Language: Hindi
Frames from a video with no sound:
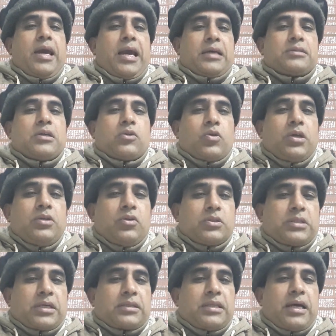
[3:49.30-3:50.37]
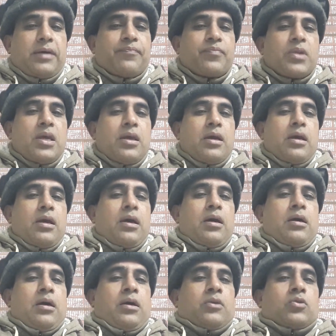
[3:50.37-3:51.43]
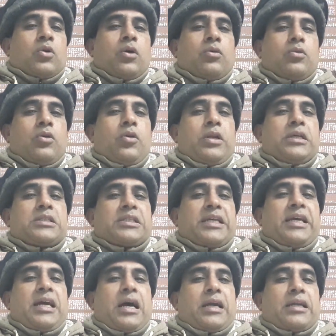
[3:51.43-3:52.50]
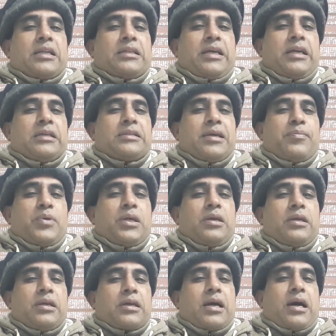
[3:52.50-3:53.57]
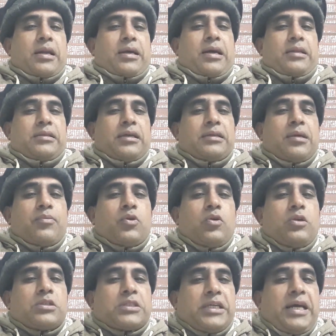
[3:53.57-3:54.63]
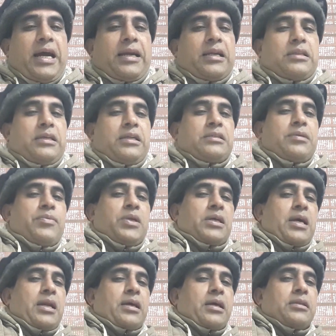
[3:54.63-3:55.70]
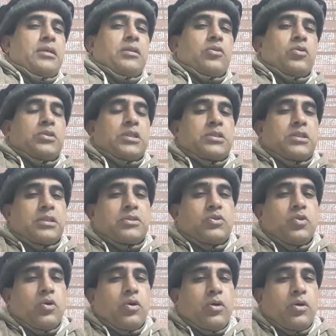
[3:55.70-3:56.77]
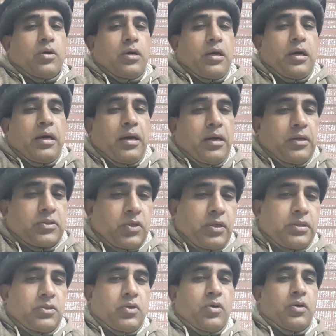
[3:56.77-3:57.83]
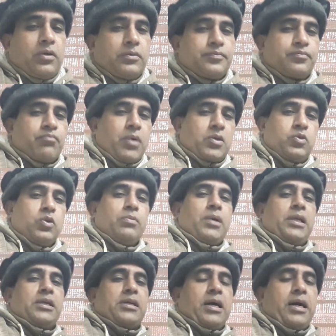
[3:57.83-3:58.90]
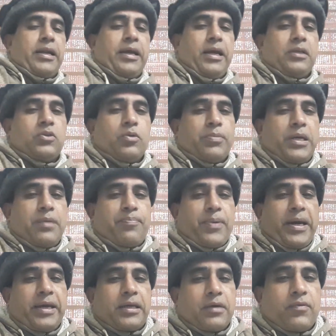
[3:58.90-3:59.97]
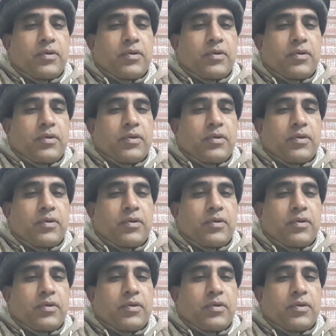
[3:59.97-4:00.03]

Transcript: ऐसा तो नहीं हो सकता तो उन्होंने स्टे ऑर्डर देने से भी इनकार कर दिया जब उन्होंने स्टे ऑर्डर देने से भी इनकार कर दिया तो जस्टिस जो सॉरी जो मखदूम अली खान है जो बड़े पाए के